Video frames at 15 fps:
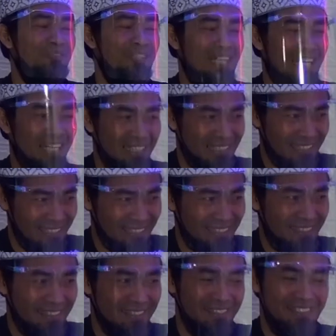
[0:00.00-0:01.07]
kali.
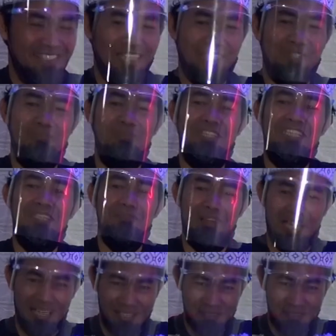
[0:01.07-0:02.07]
Itu minimal.